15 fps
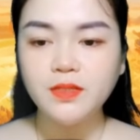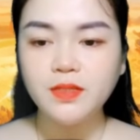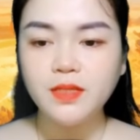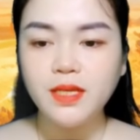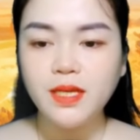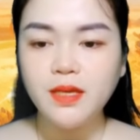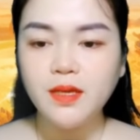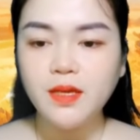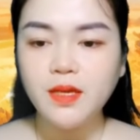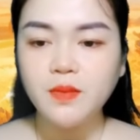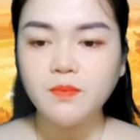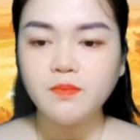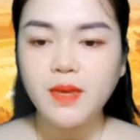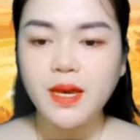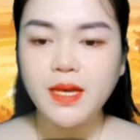còn mấy bạn
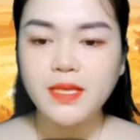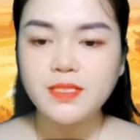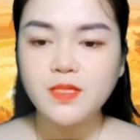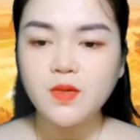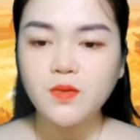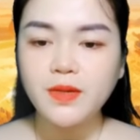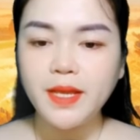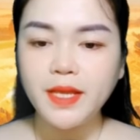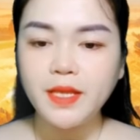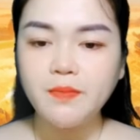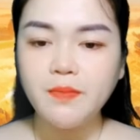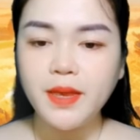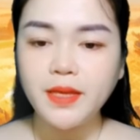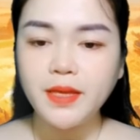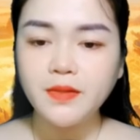nữ trong lớp thì lại
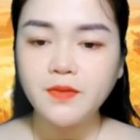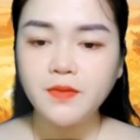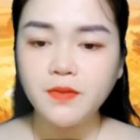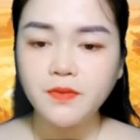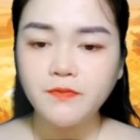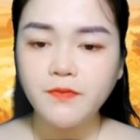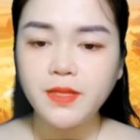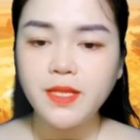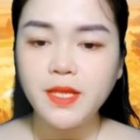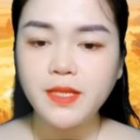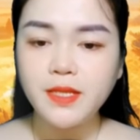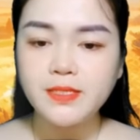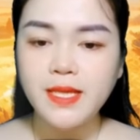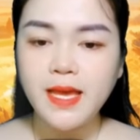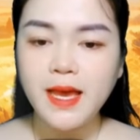tỏ ra vô cùng
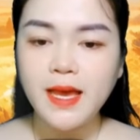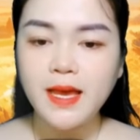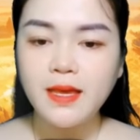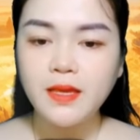phấn khích.